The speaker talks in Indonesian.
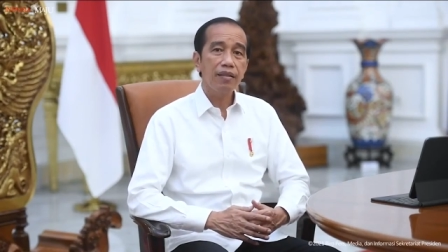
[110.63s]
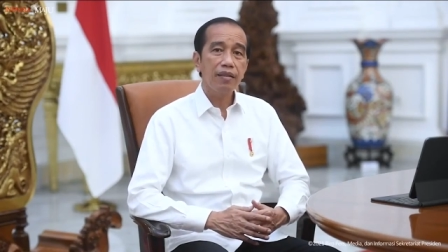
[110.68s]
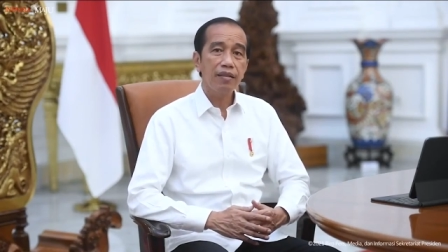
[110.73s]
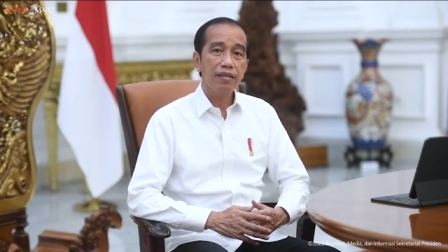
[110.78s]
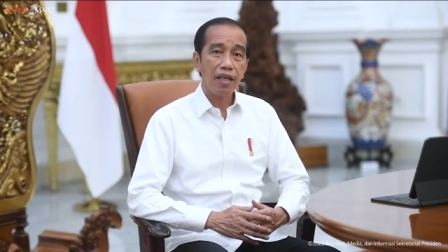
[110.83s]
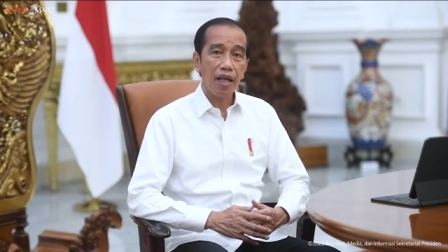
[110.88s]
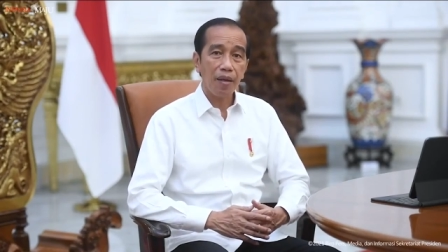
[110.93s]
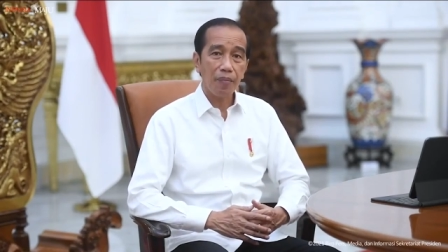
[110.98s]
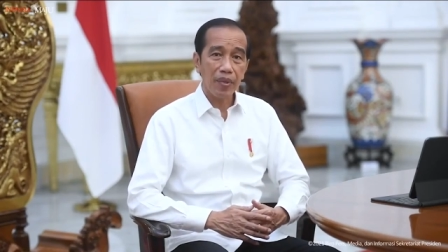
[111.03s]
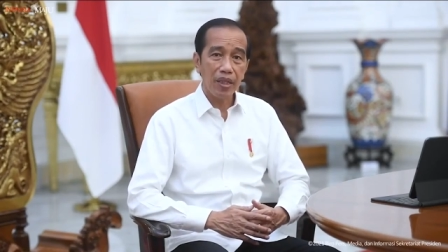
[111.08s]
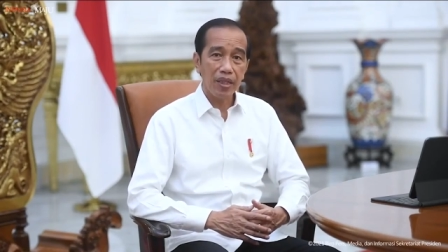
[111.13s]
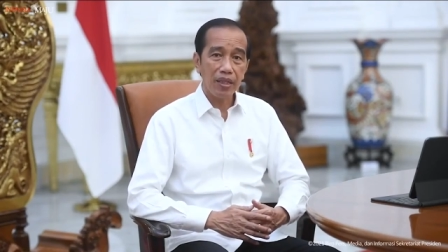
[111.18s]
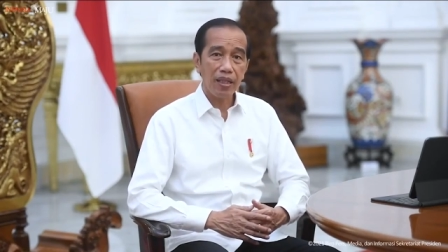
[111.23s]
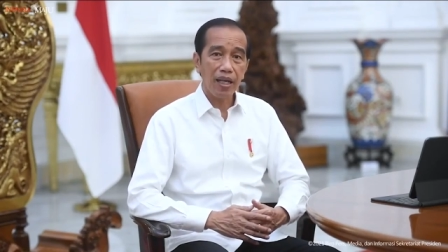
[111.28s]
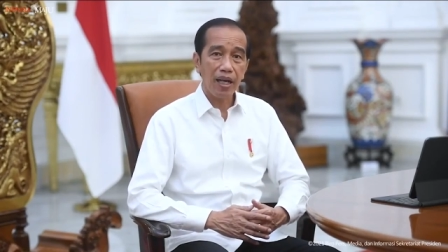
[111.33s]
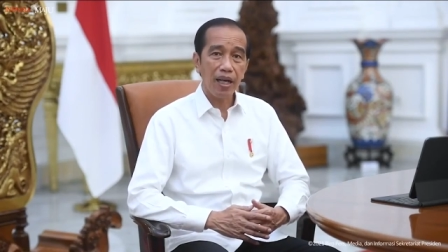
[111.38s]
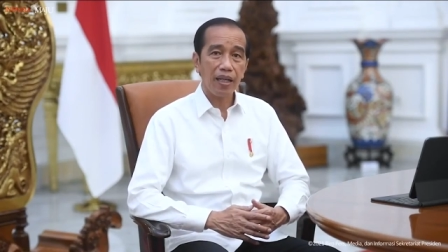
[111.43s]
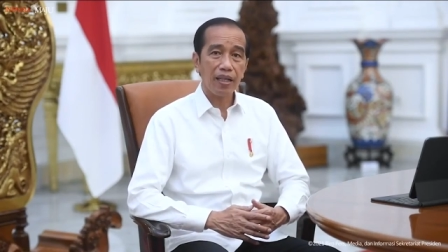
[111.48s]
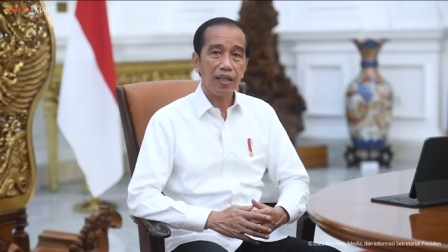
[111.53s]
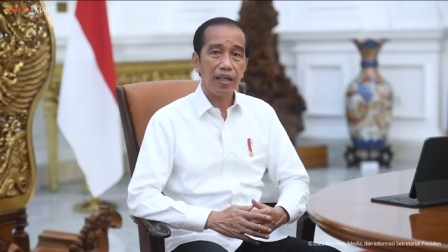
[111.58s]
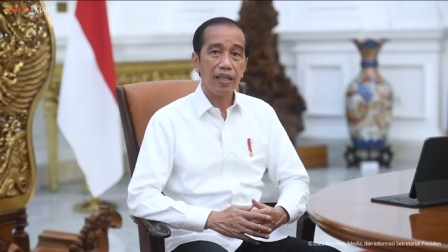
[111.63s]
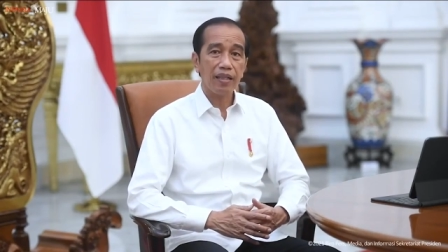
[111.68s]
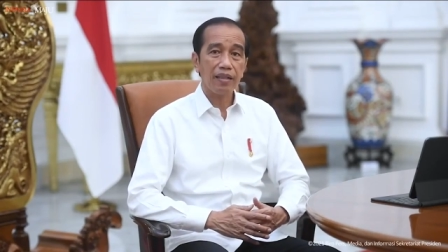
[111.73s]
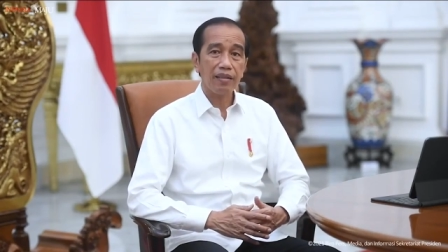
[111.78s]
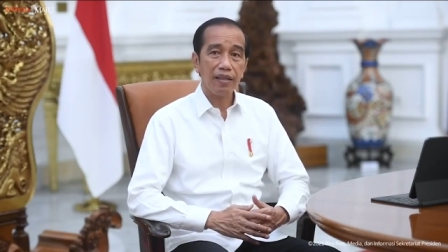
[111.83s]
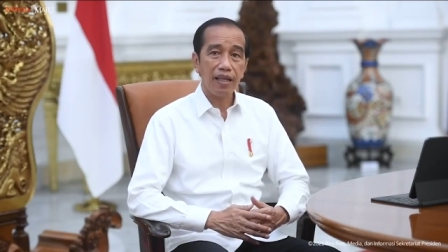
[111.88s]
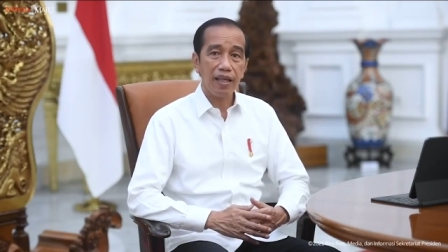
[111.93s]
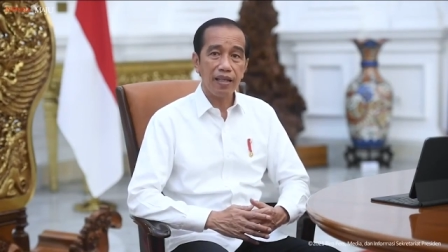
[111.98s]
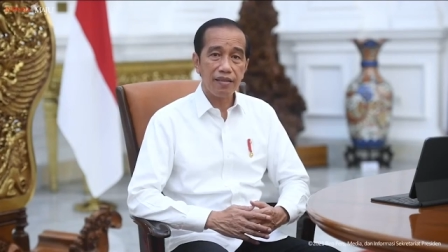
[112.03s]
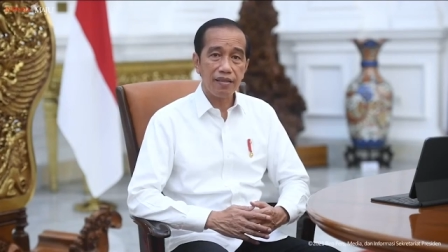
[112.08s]
saya minta
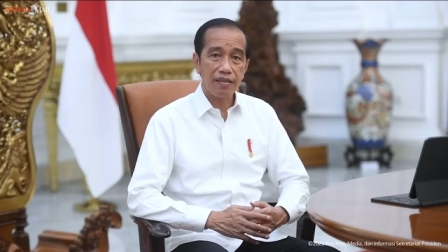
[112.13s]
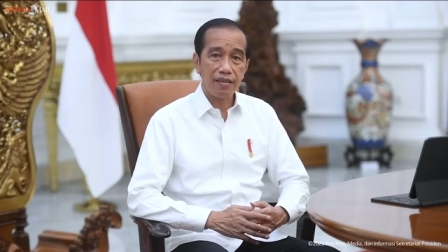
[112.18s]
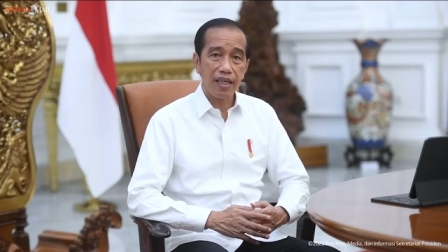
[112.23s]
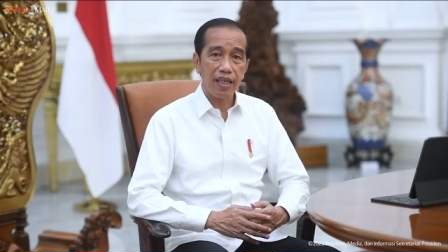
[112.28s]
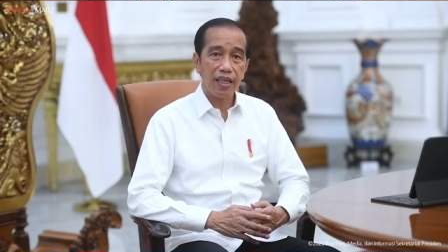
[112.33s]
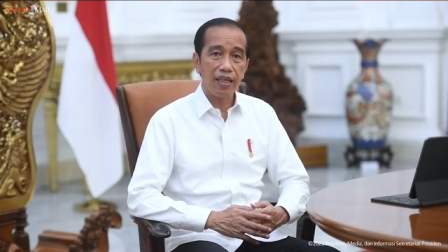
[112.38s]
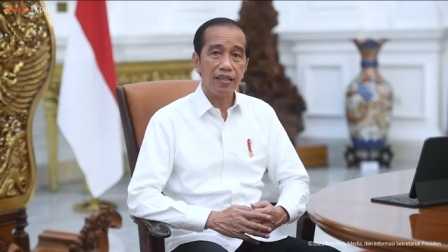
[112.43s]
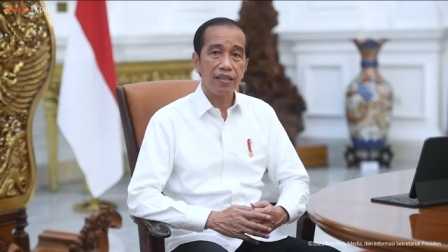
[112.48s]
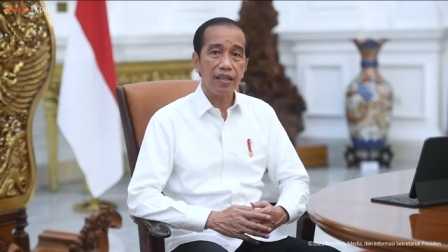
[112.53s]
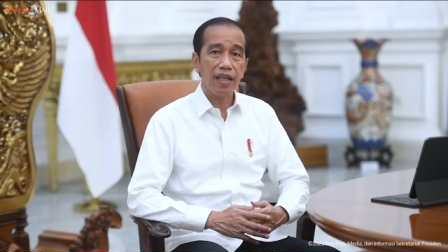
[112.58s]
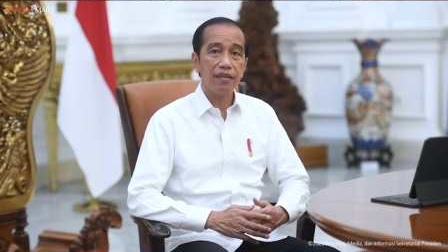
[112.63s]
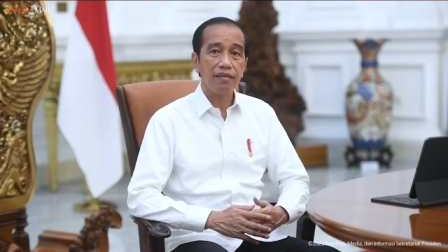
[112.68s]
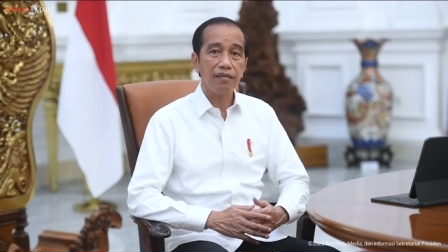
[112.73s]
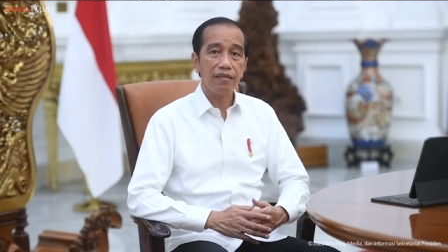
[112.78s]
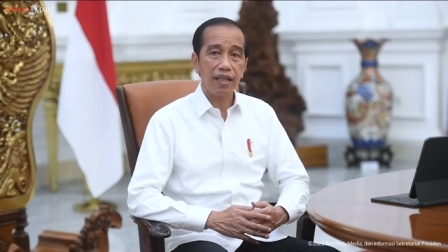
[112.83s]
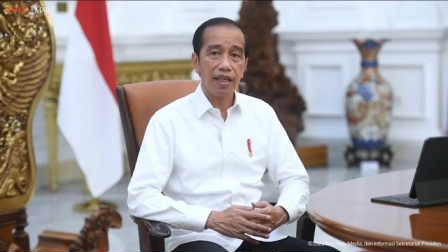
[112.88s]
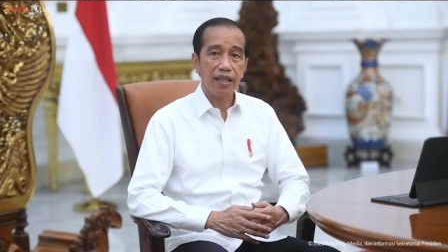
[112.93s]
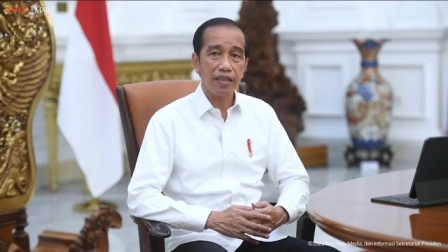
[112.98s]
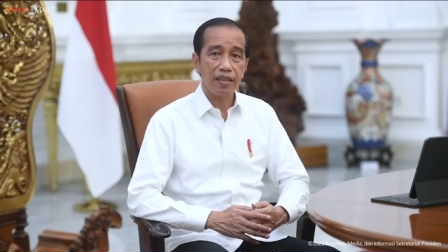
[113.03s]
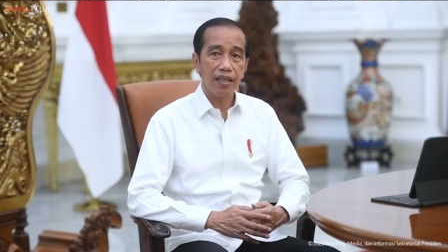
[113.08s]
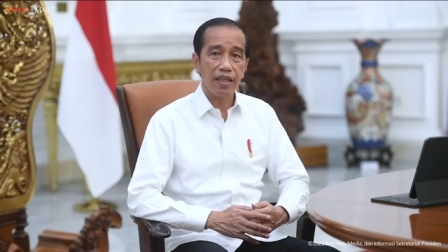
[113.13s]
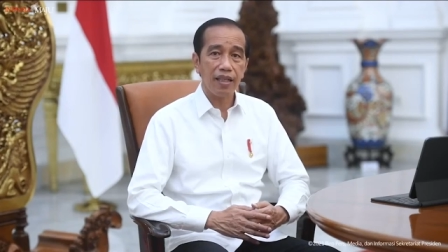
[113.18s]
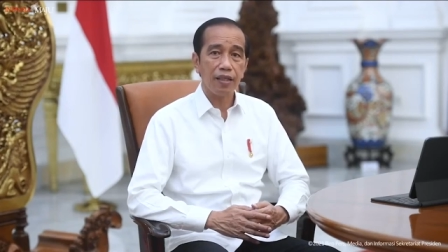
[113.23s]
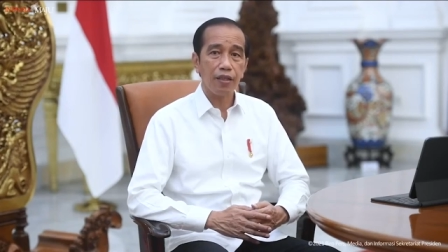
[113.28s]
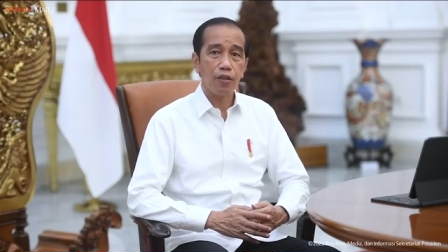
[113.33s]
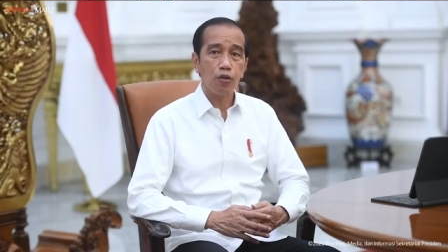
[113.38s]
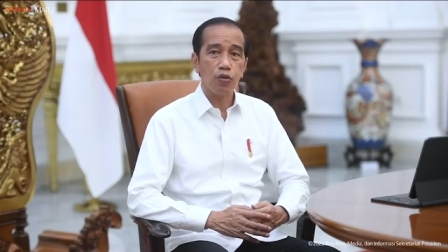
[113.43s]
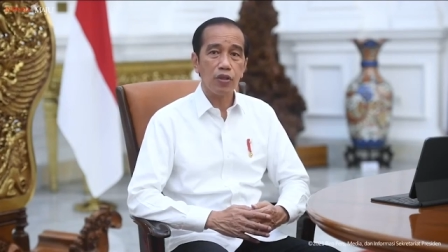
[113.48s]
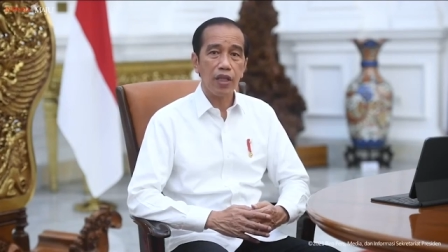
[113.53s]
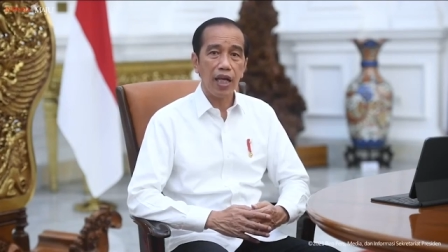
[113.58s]
agar testing dan
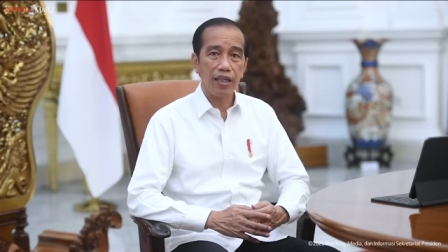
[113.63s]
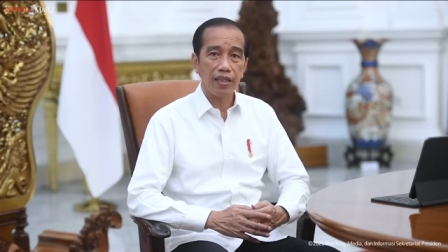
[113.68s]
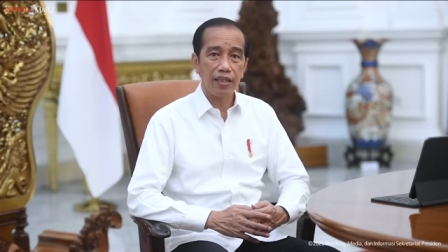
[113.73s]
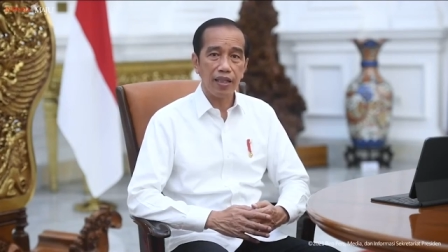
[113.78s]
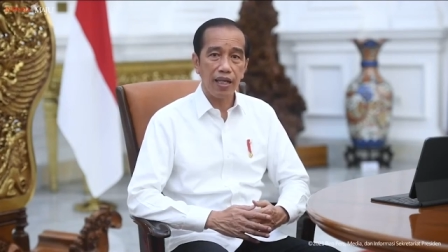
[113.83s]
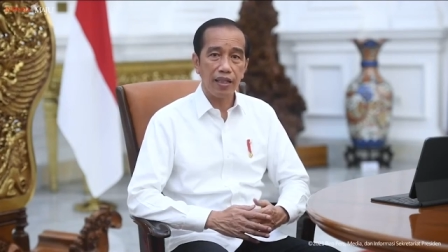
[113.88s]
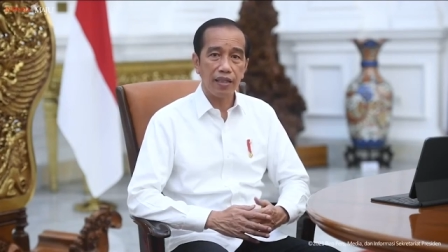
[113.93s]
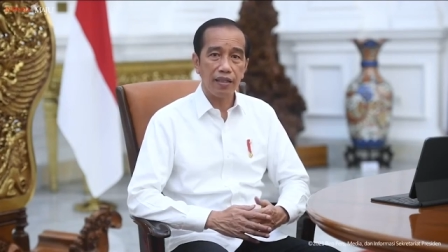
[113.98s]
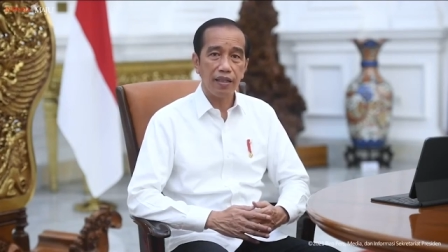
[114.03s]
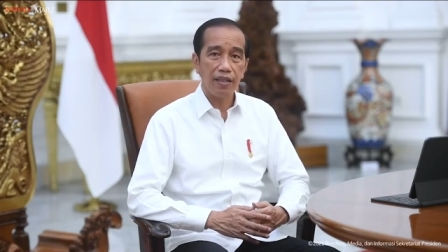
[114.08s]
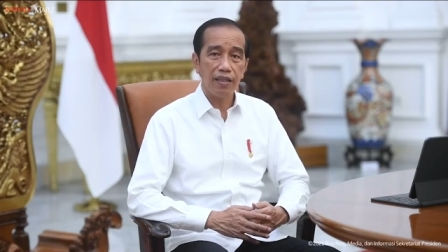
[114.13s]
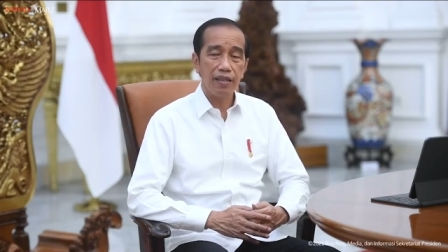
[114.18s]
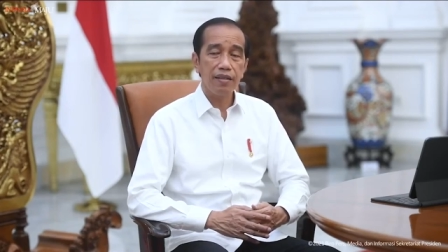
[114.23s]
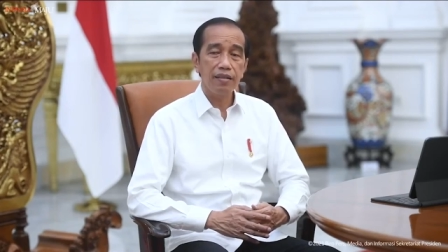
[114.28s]
tracing kota erat